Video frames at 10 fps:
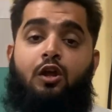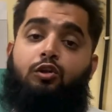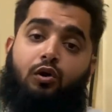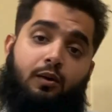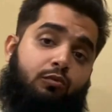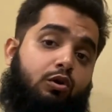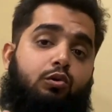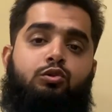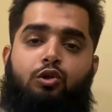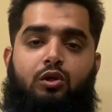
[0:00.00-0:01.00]
तो हम लोग
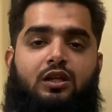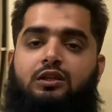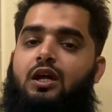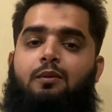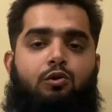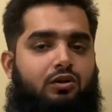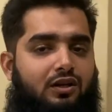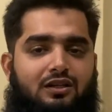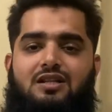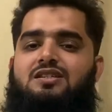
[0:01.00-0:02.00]
उनको देते हैं हम लोग
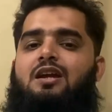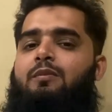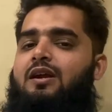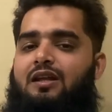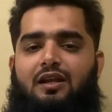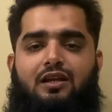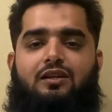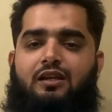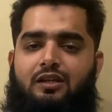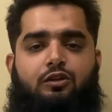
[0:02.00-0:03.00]
रिटेल सेगमेंट के लिए
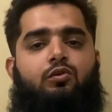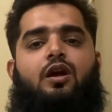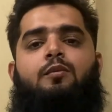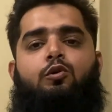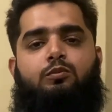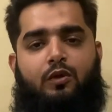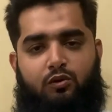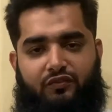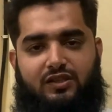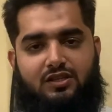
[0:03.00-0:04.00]
नहीं है क्योंकि हम खुद
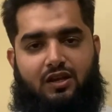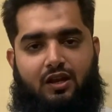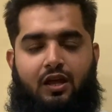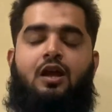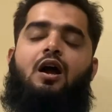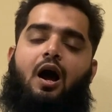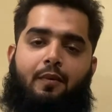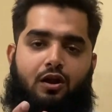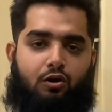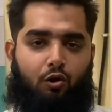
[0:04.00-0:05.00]
मैन्युफैक्चरर है
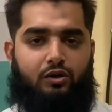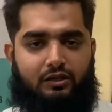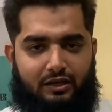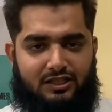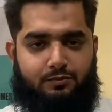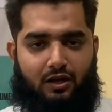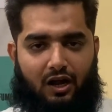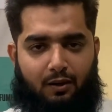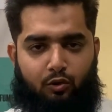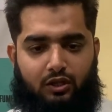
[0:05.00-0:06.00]
हमारा क्वांटिटीज में
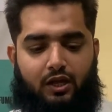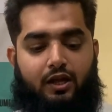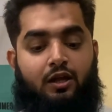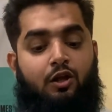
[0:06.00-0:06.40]
काम होता है